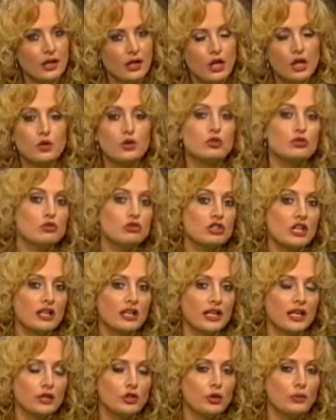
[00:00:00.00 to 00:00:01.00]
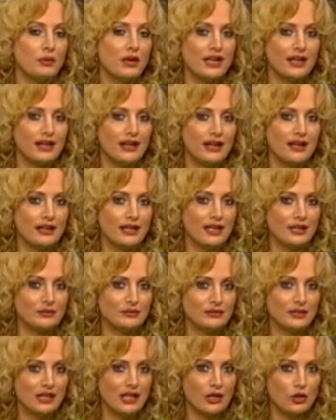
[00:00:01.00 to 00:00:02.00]
No es un secreto para nadie
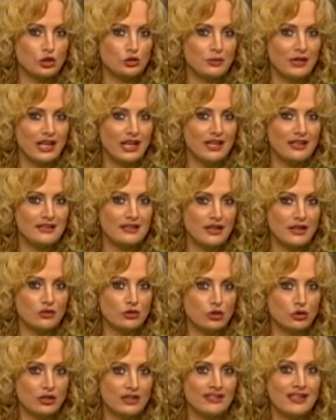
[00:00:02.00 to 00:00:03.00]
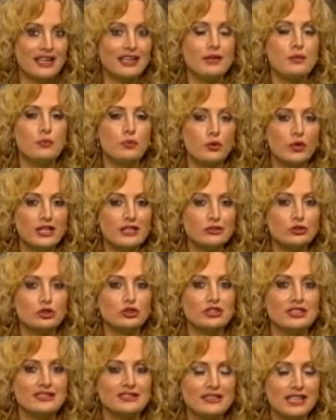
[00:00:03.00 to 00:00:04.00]
los países donde se han impuesto
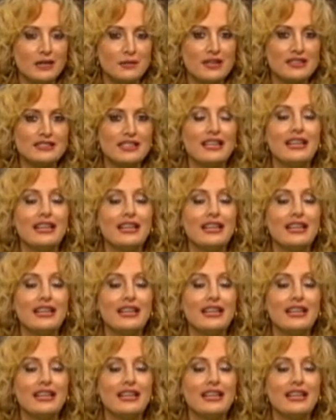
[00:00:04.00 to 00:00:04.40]
sistemas